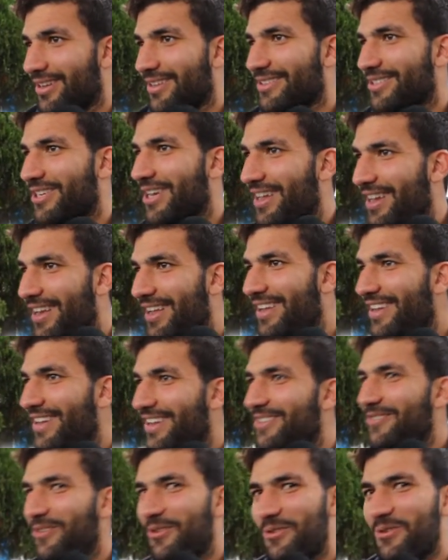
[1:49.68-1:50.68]
ان شاء الله
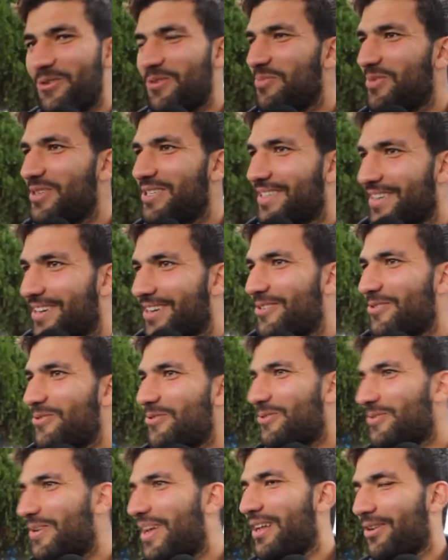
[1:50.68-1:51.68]
نعدوهم بالشان
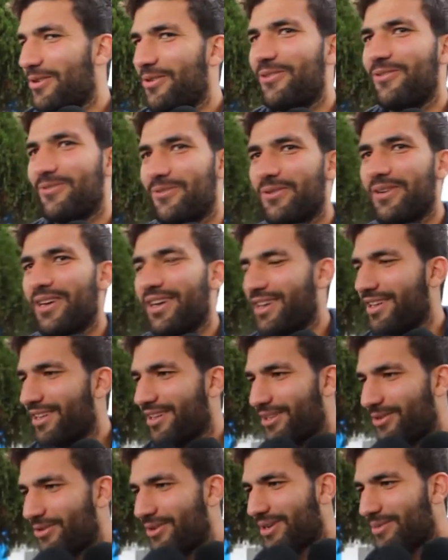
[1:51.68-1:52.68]
وان توكا
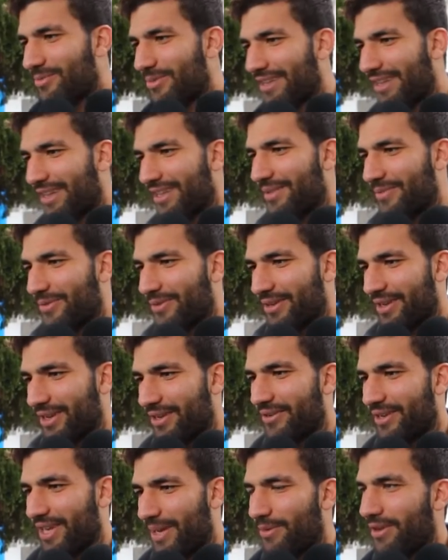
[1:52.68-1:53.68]
الدور المقدمه
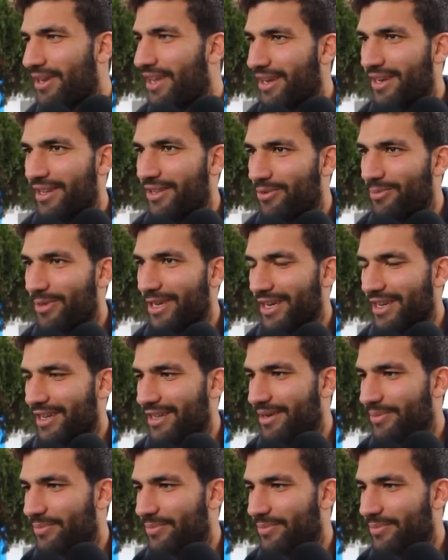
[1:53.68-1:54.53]
ونعملوا اللي علينا الباقي على